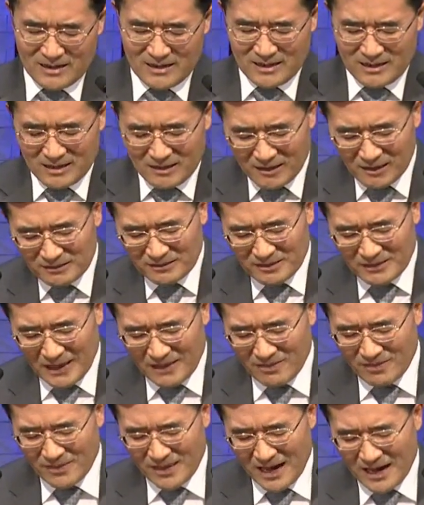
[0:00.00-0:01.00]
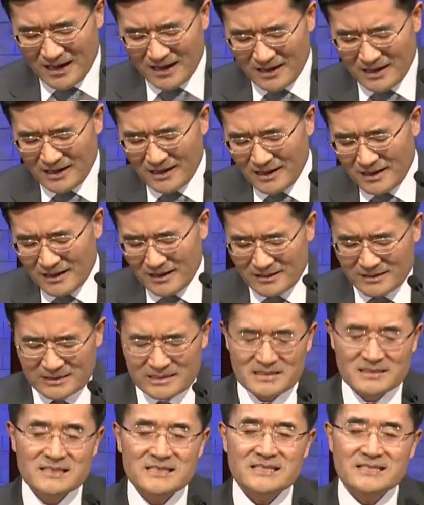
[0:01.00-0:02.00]
어, 헛된
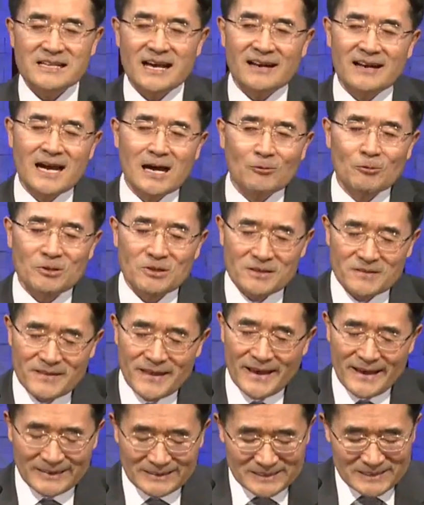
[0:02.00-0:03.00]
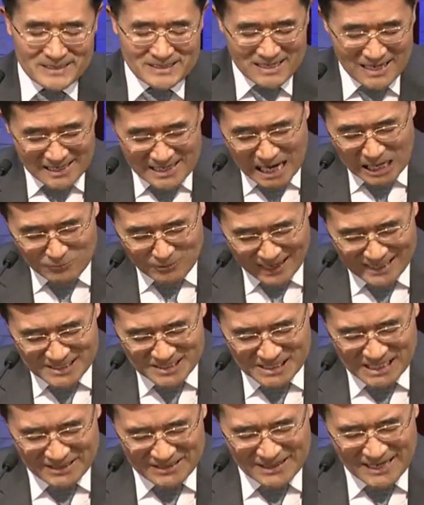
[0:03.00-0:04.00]
나를 살아가고 있는데 자기가
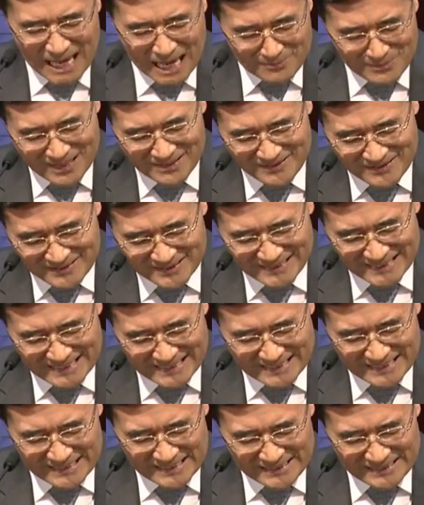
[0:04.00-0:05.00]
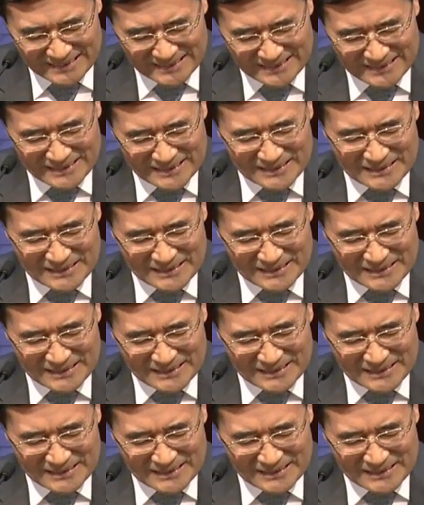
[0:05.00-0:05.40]
관찰을 해봤더니